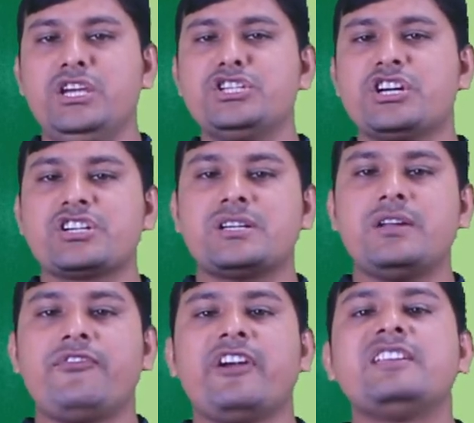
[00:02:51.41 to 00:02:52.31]

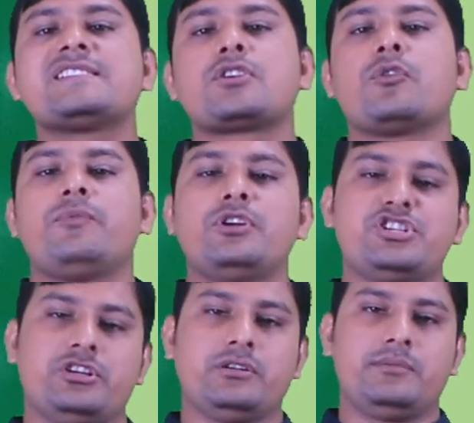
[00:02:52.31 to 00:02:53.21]
ইন্টারন্যাশনাল ফাইন্যান্স
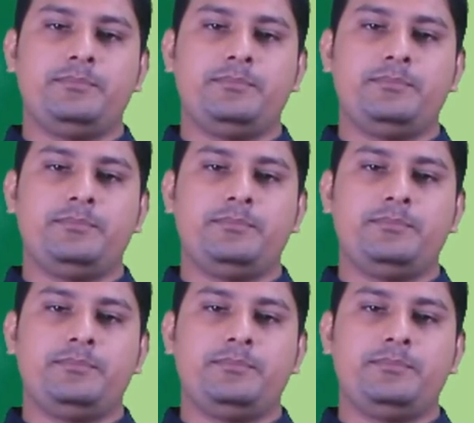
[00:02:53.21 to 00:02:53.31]
কর্পোরেশন